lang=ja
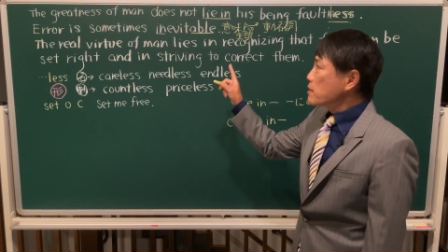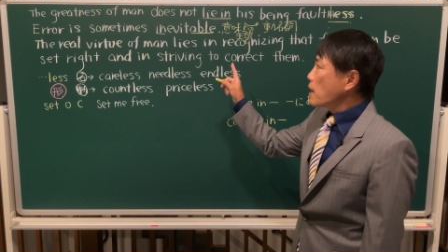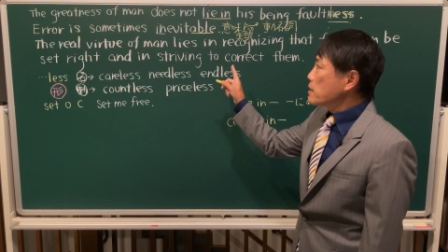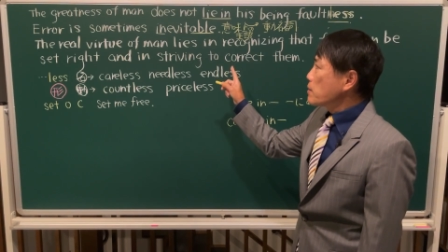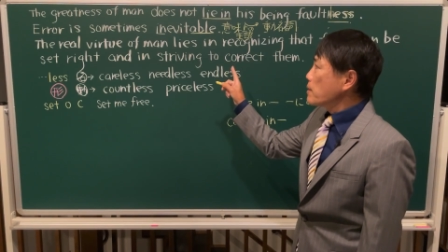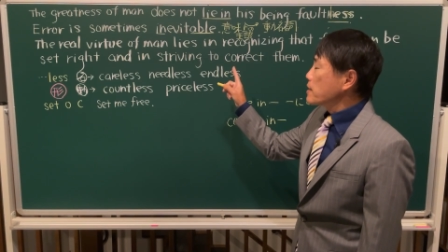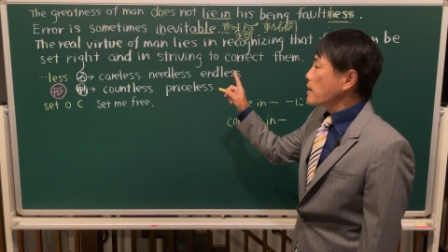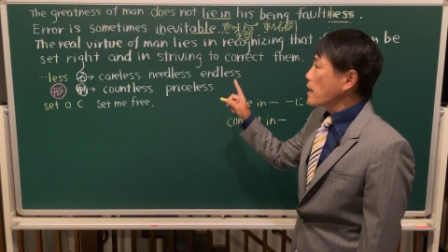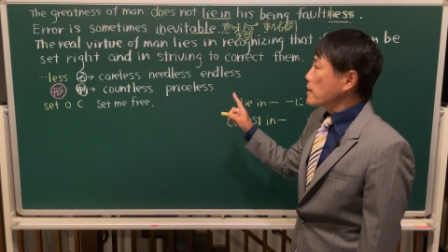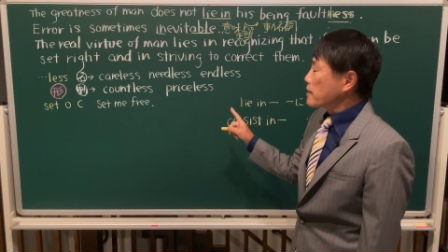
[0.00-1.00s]
に関しては
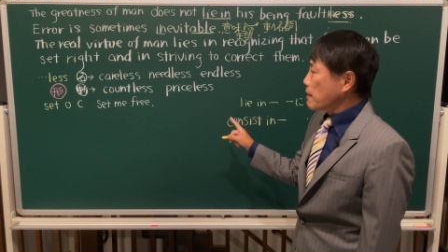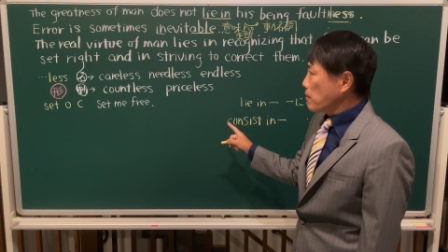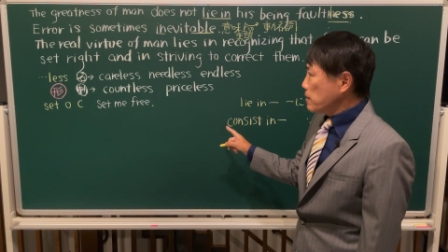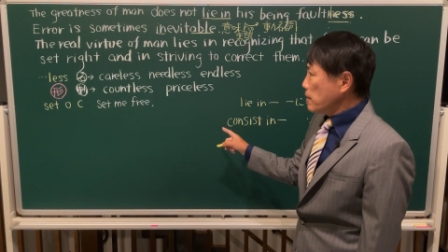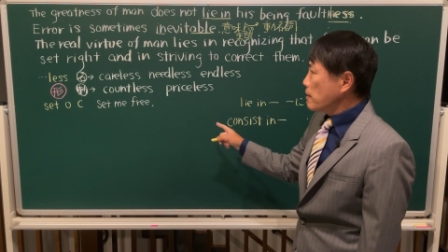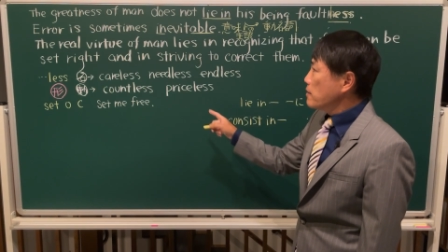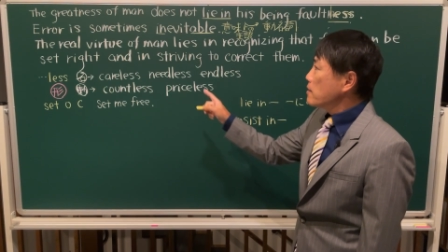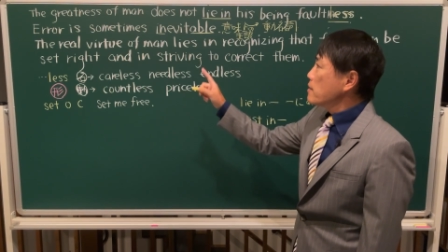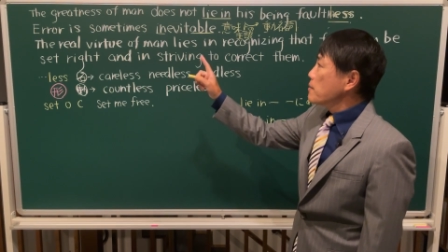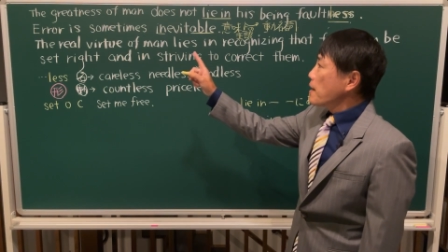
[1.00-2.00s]
前回やったように、
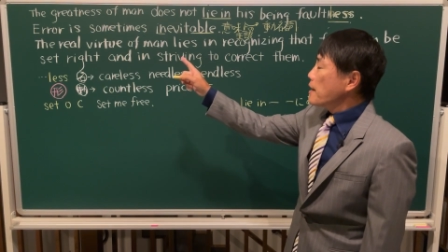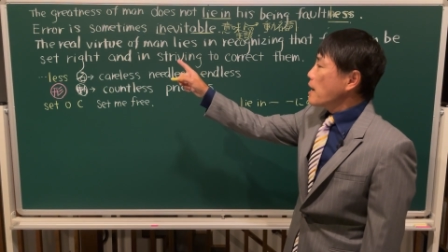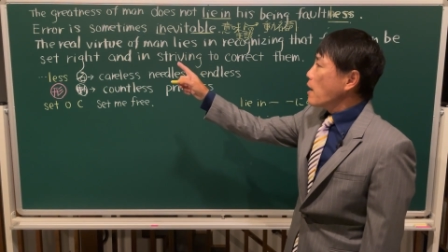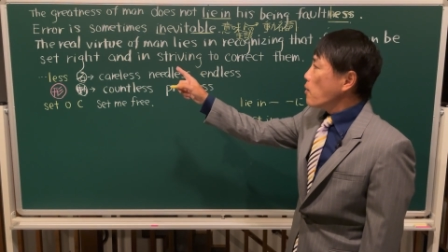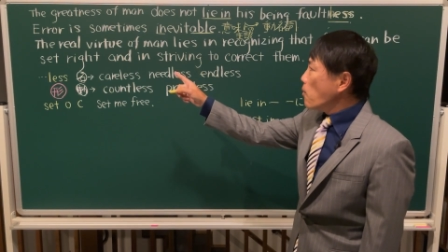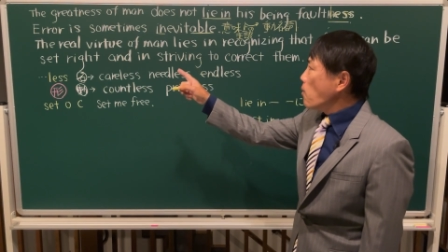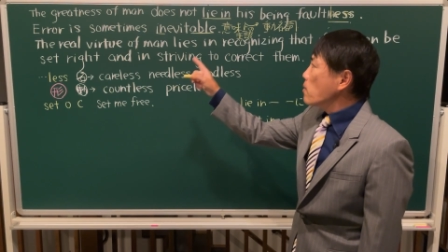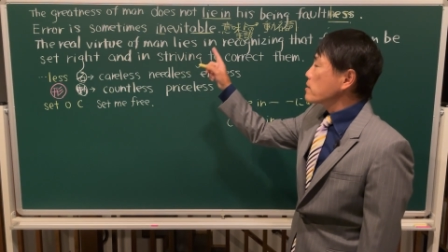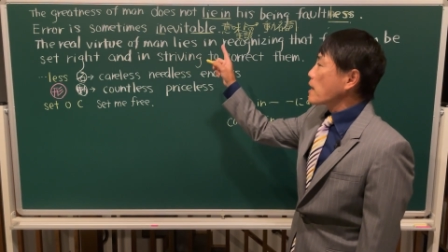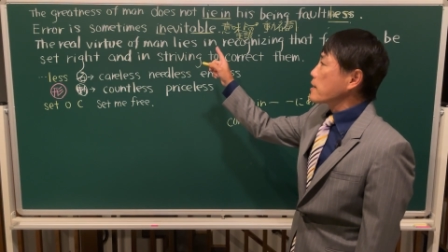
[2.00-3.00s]
エラー
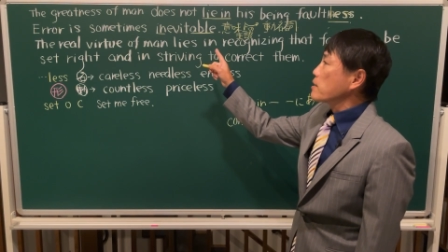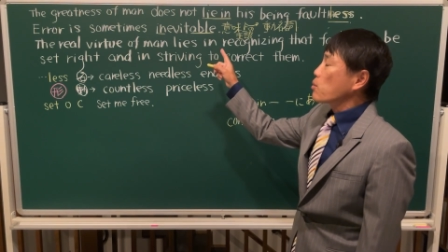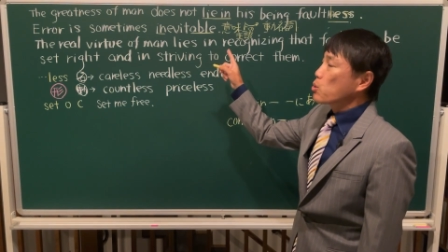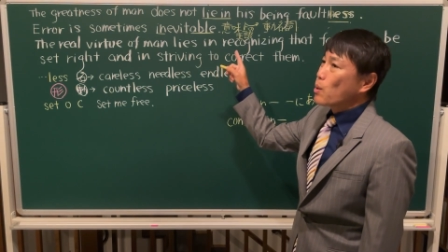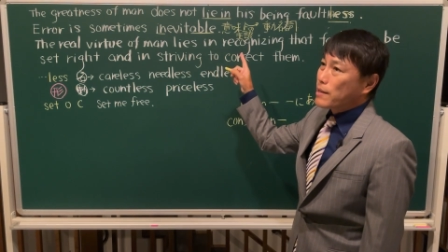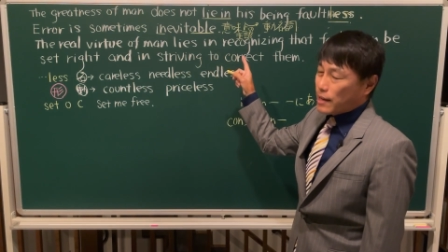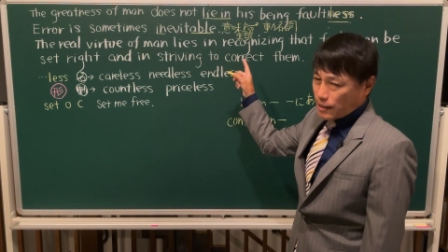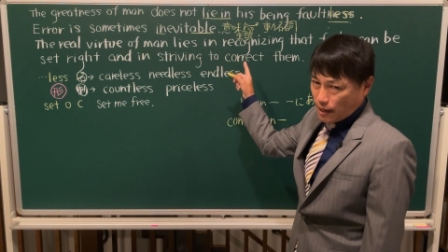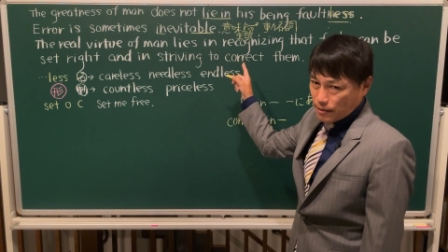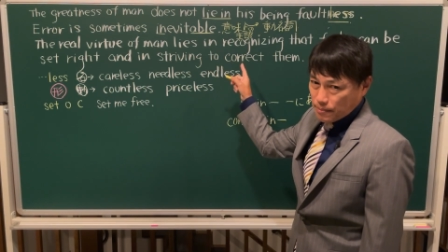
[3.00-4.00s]
を避けることはでき
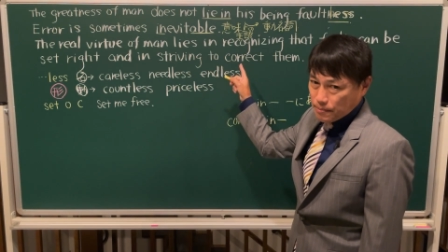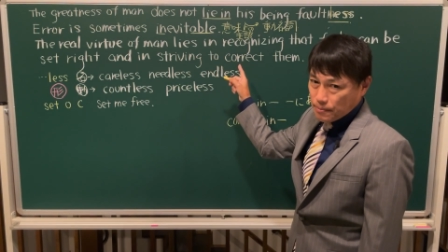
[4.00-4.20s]
ない。